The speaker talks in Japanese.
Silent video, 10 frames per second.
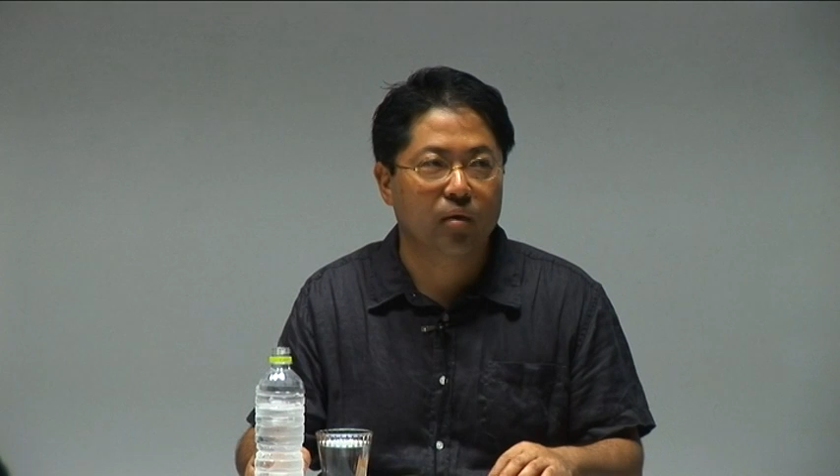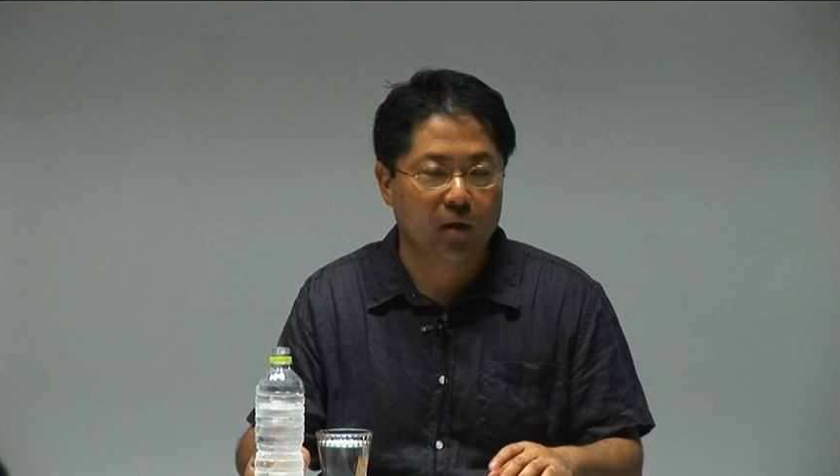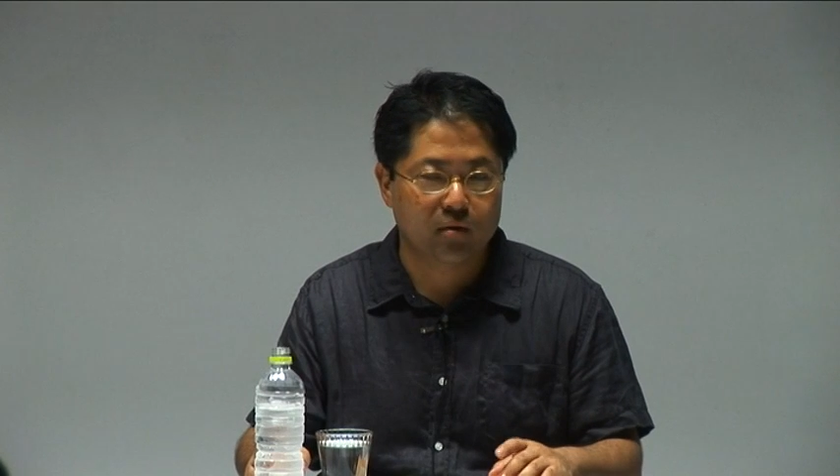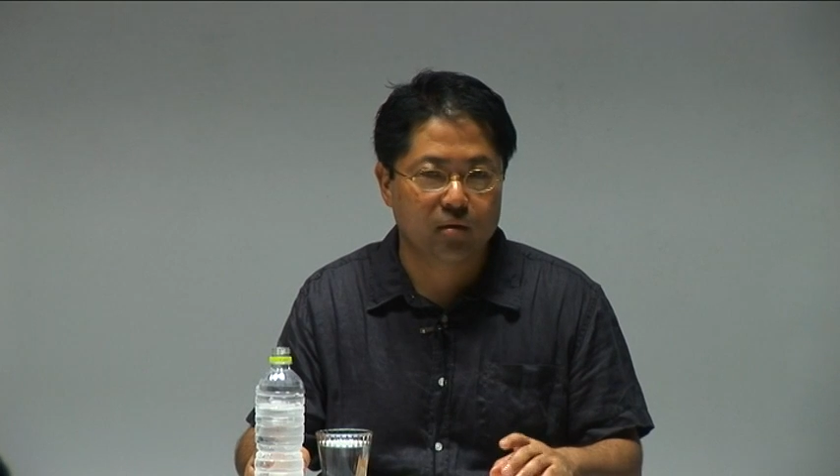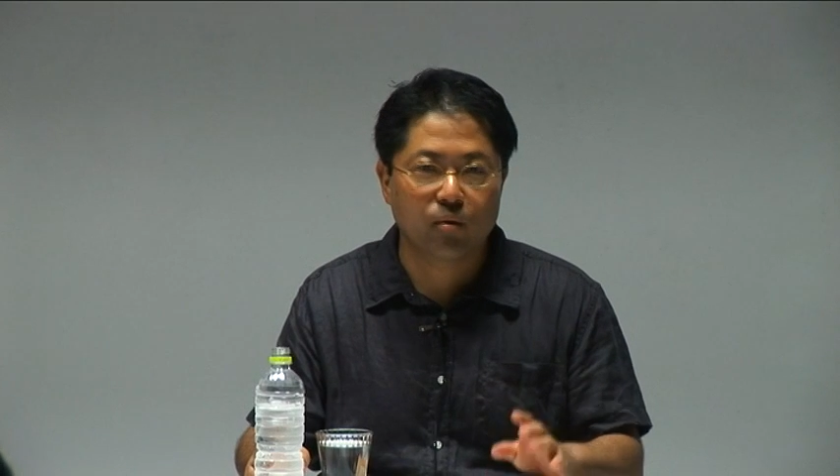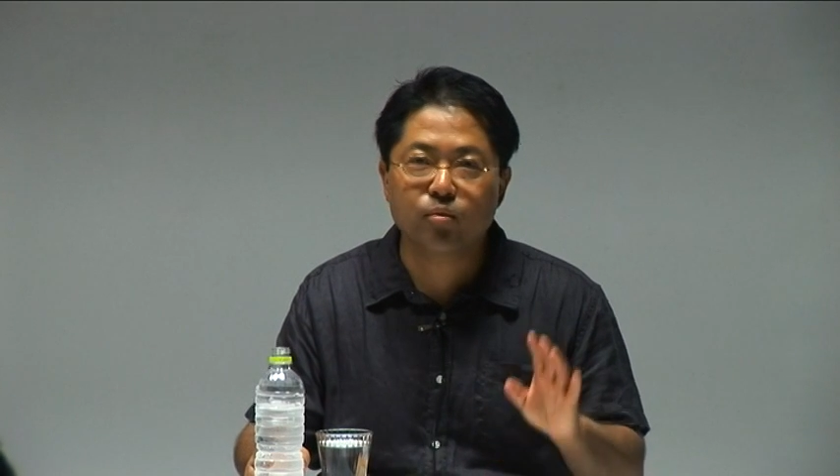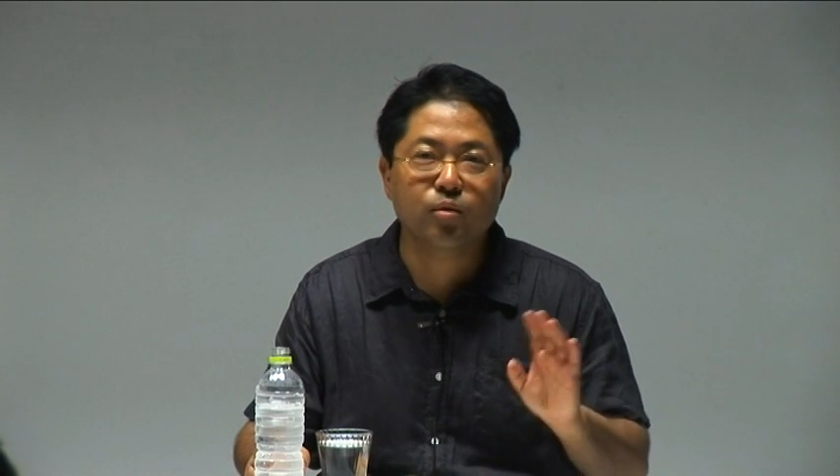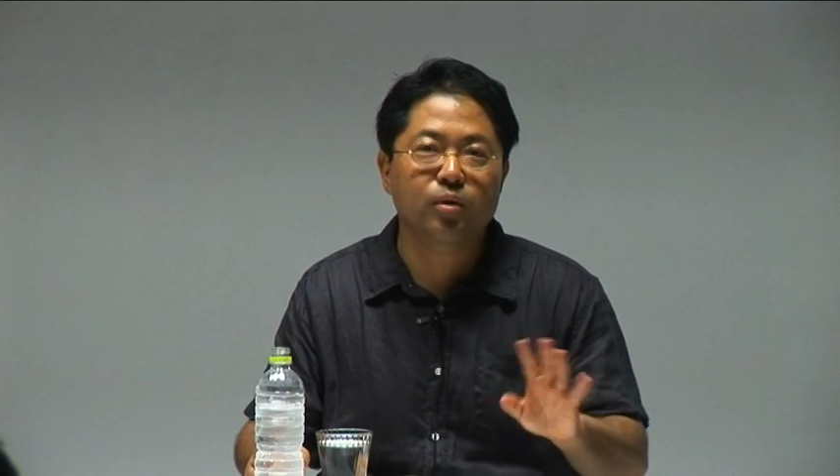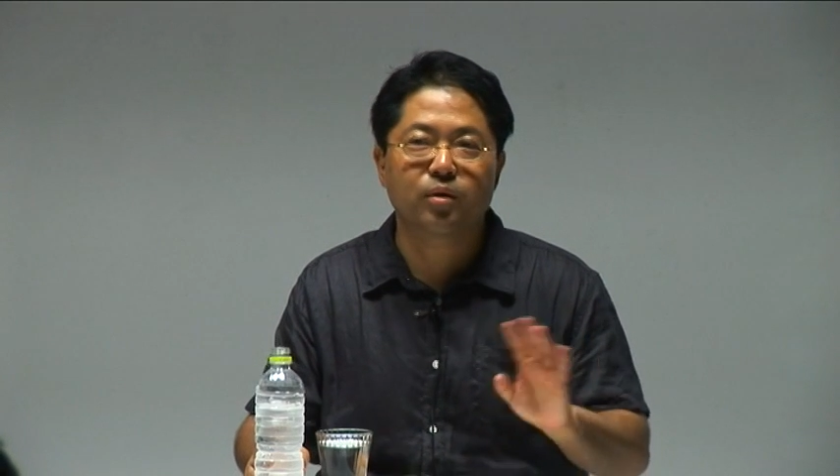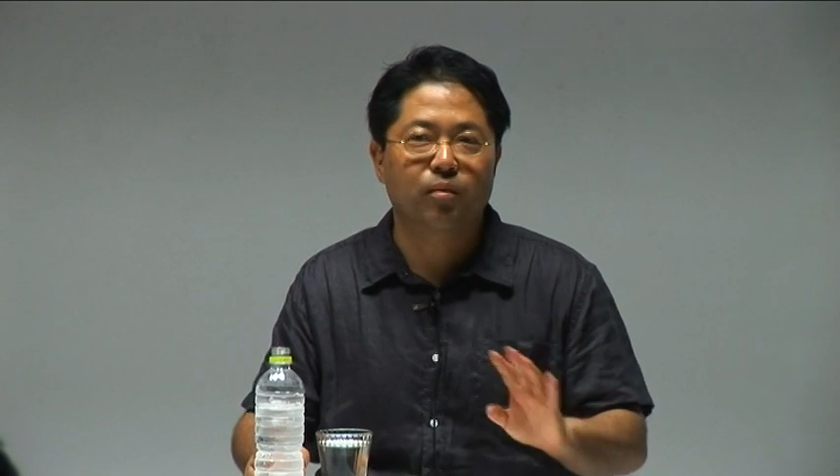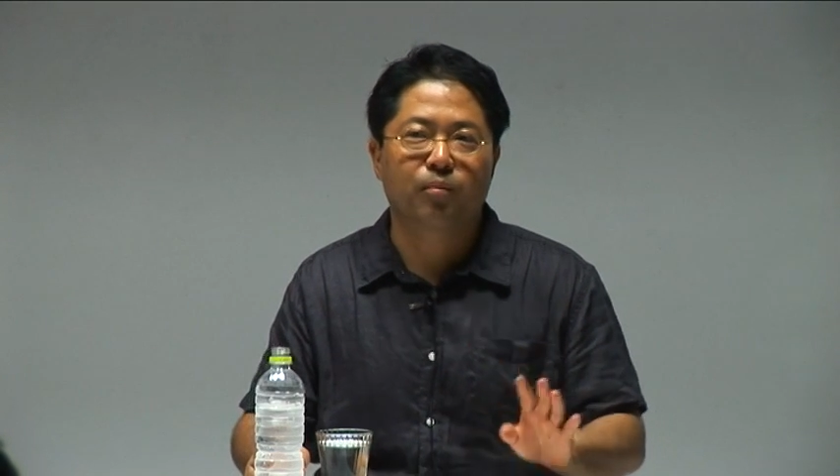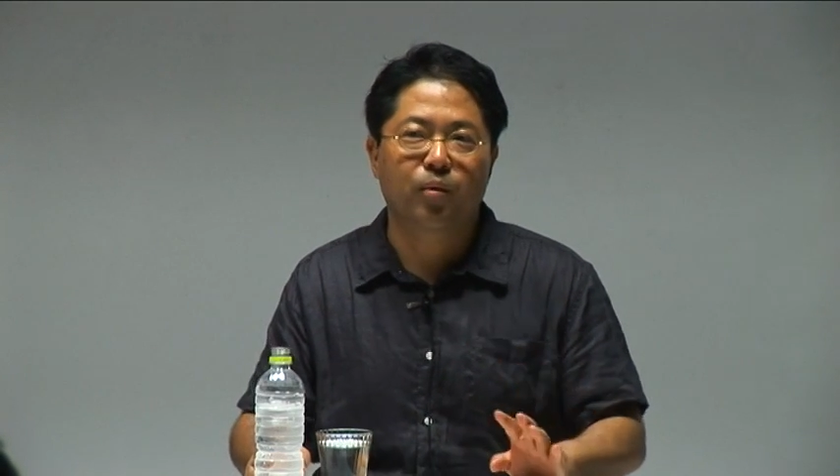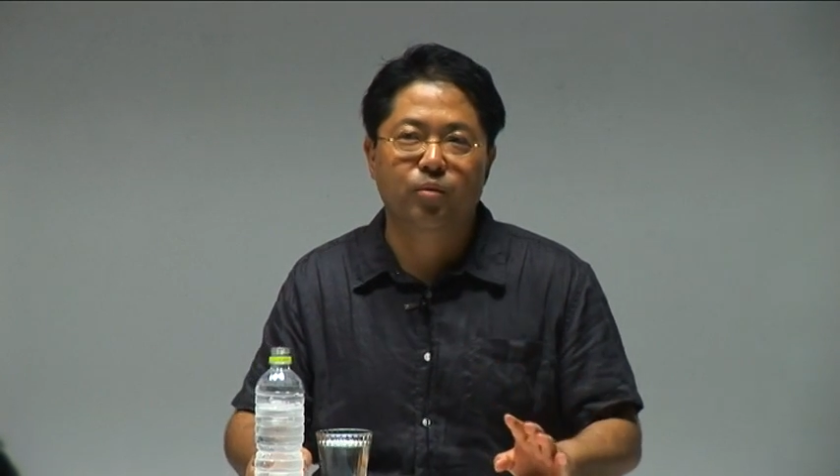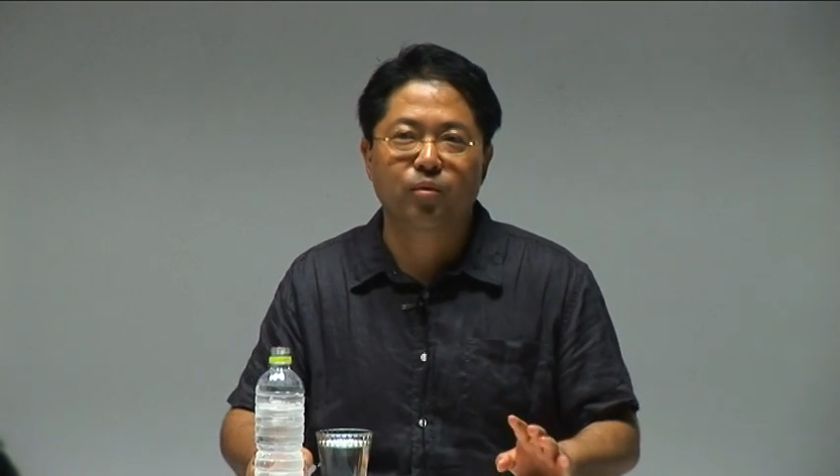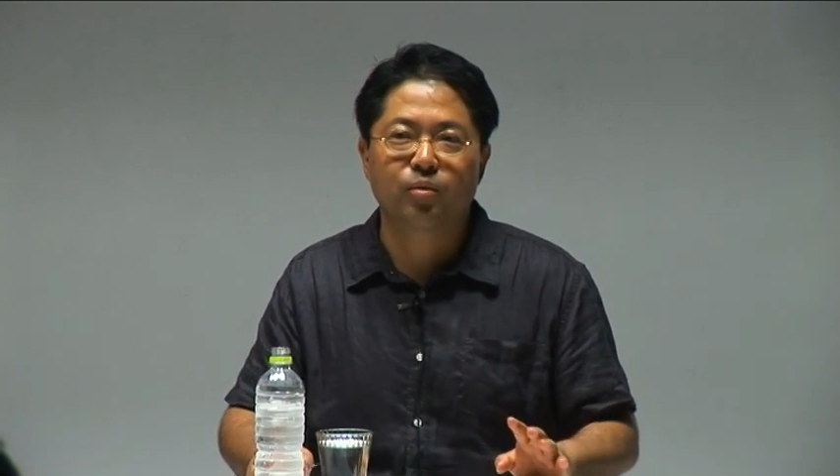たわけです日本の人たちはもう
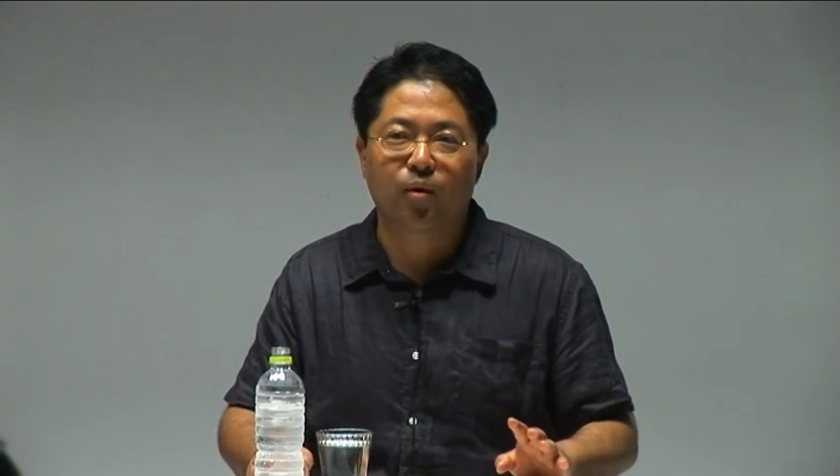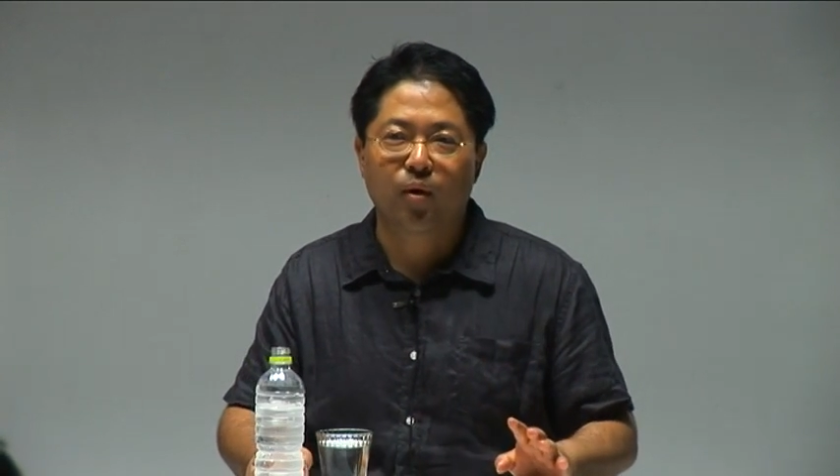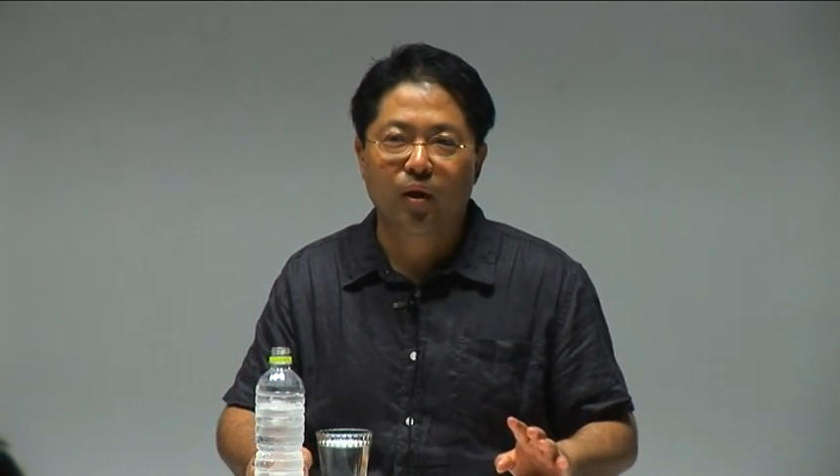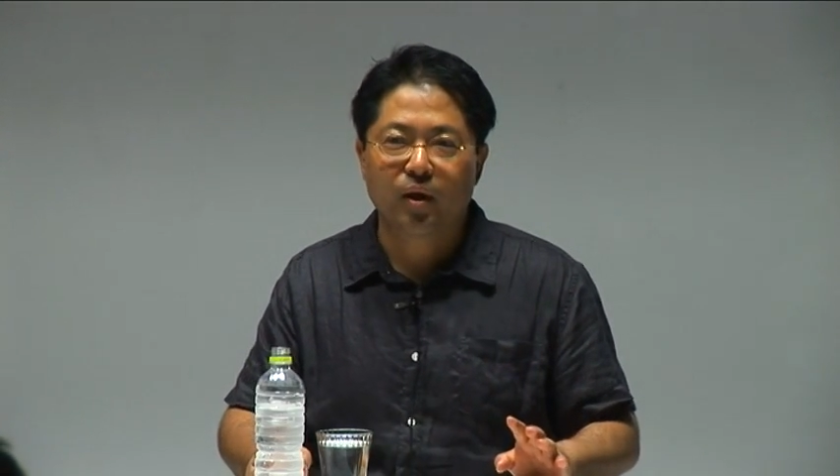ほとんど